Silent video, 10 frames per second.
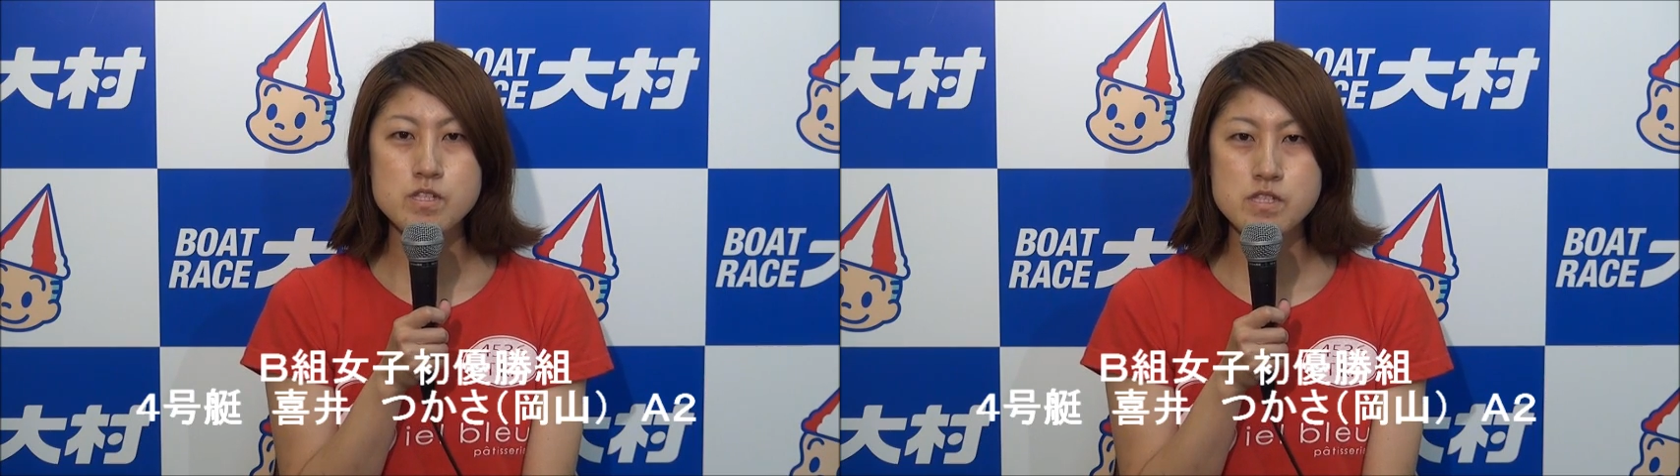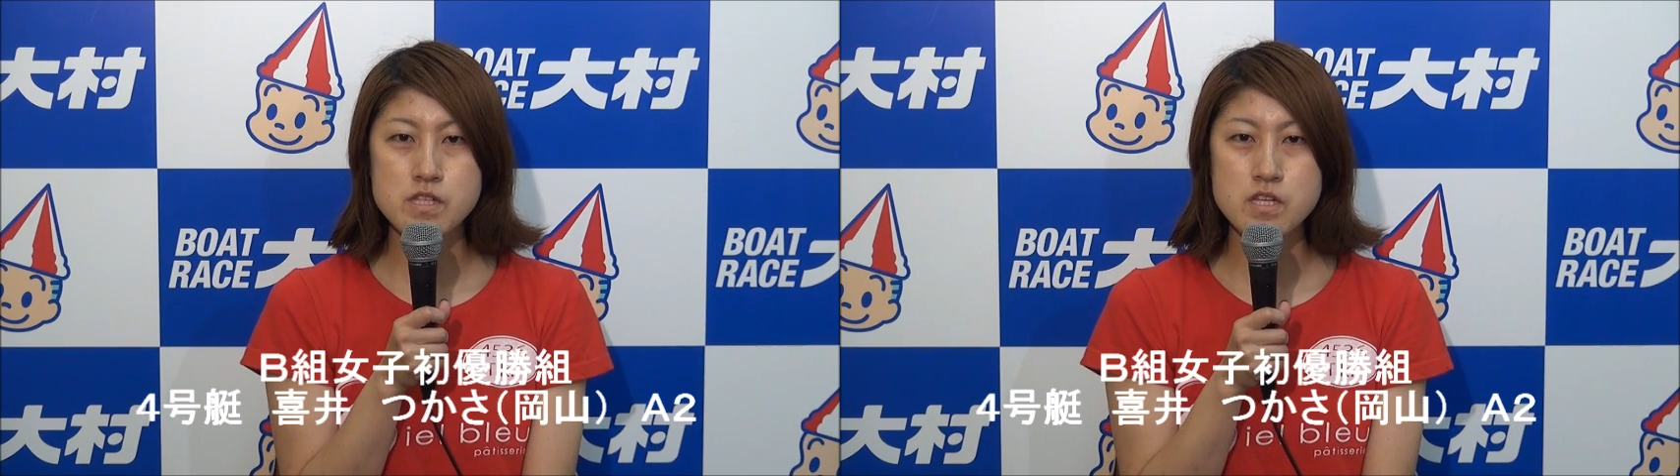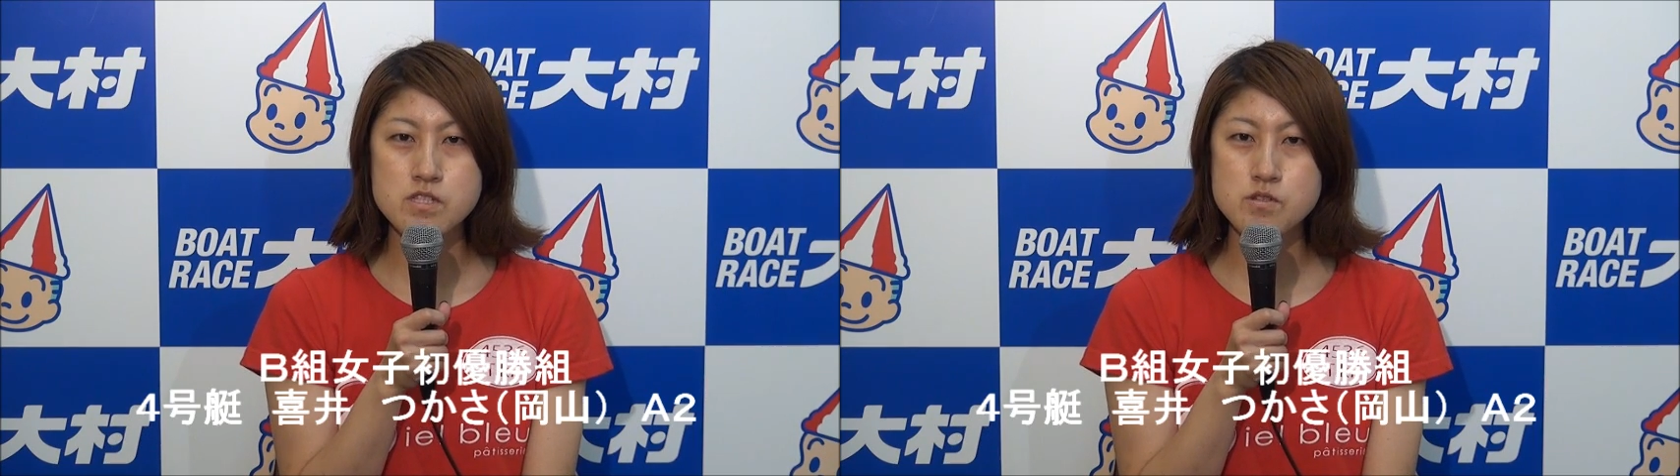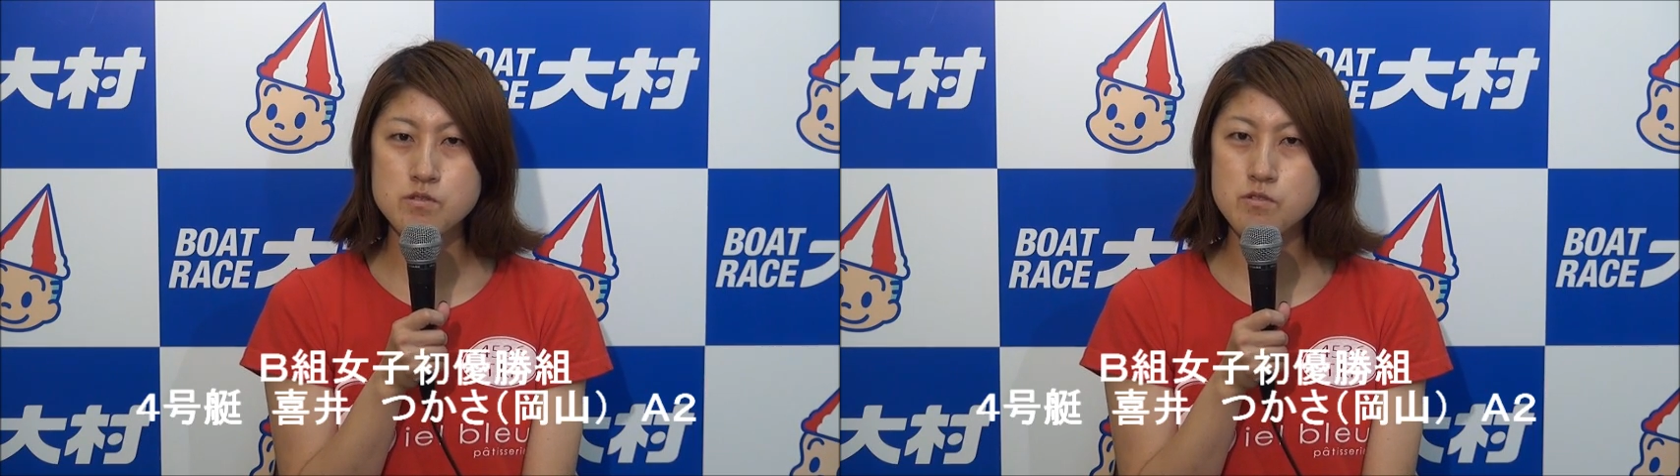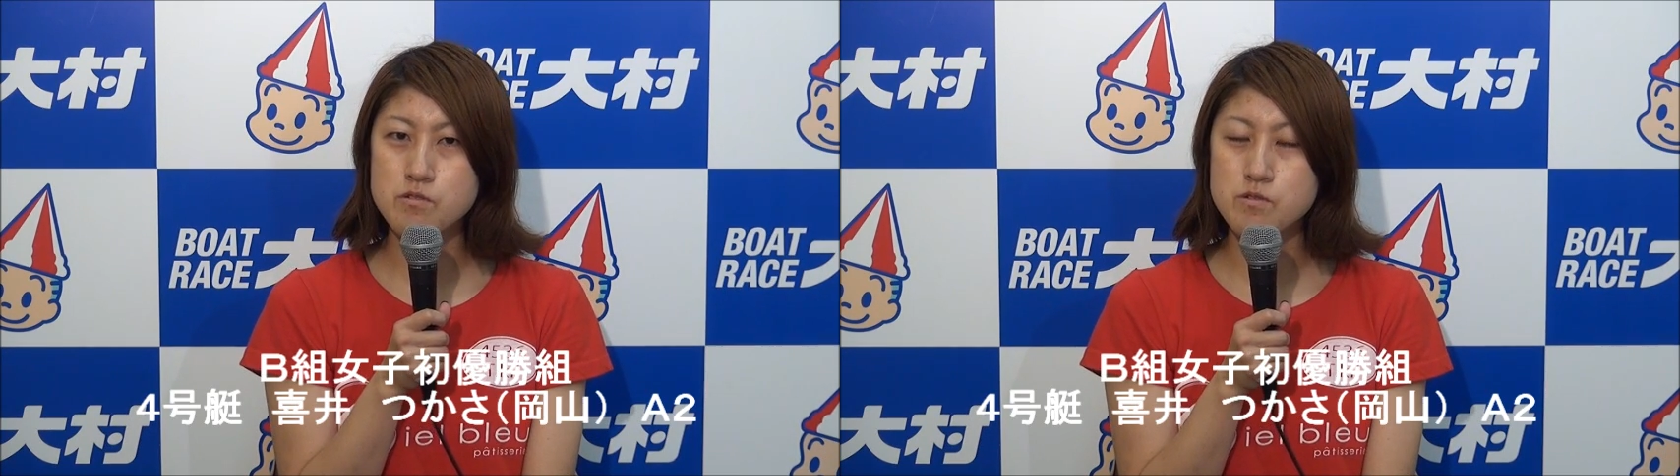うですね。はい、
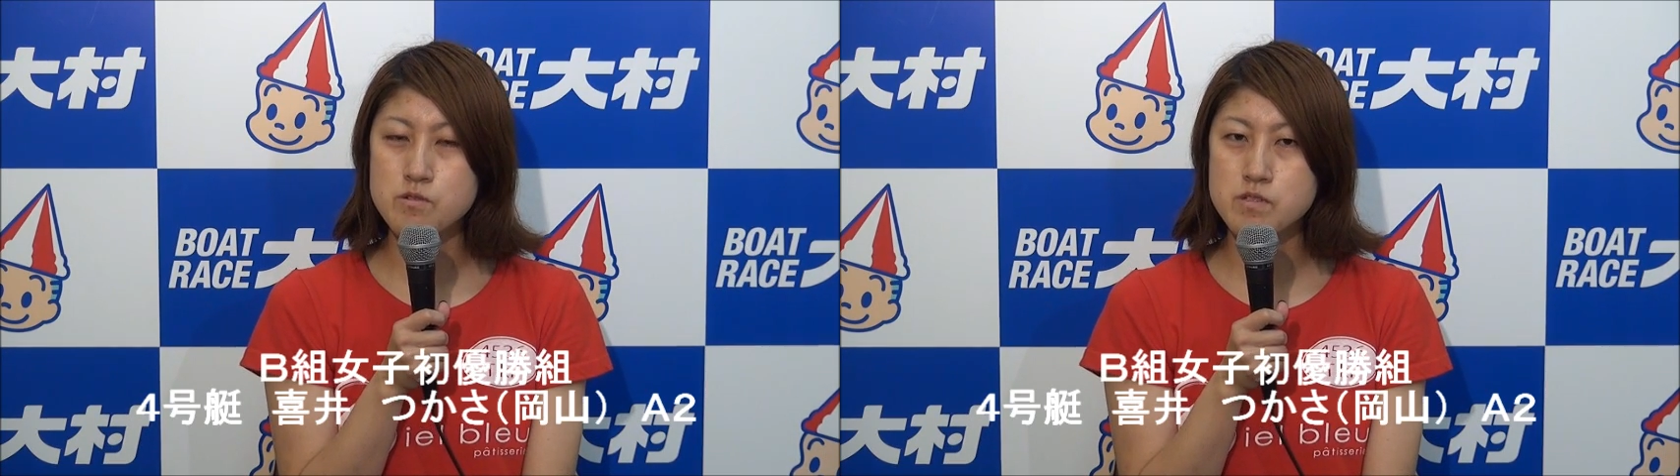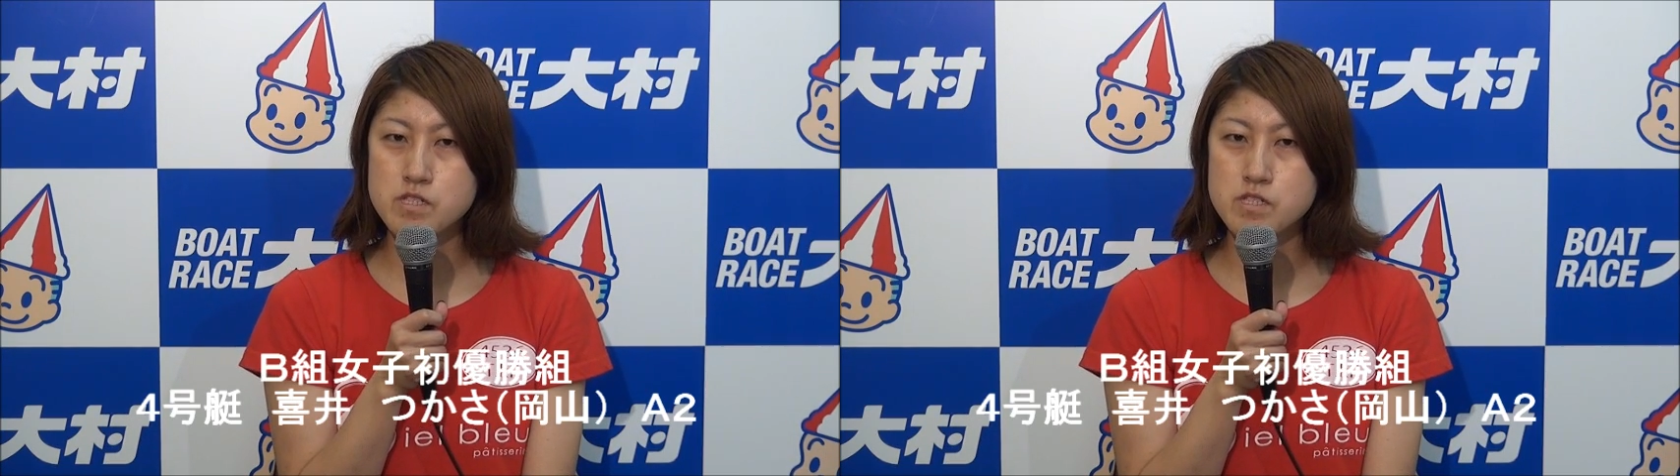ちょっと